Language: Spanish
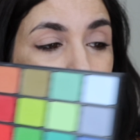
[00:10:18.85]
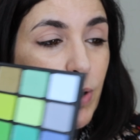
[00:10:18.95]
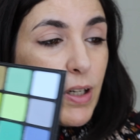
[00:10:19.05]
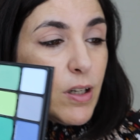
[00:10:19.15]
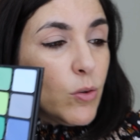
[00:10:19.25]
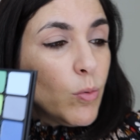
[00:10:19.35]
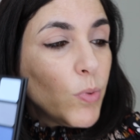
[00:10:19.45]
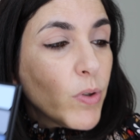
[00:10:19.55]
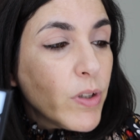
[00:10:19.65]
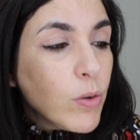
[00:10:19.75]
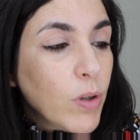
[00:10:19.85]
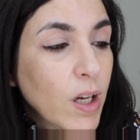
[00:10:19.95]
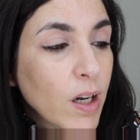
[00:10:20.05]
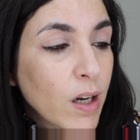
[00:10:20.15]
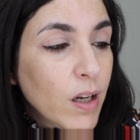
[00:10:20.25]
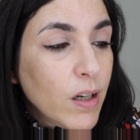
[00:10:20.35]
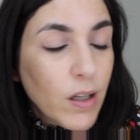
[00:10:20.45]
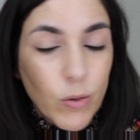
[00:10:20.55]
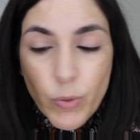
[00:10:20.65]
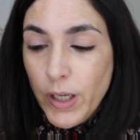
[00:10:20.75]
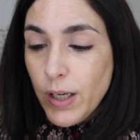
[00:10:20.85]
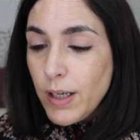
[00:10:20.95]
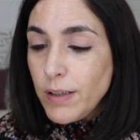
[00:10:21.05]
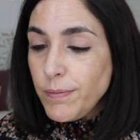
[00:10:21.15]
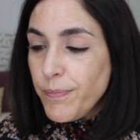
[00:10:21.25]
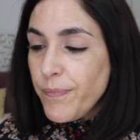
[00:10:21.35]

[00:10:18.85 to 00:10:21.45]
Marcando un poquito la cuenca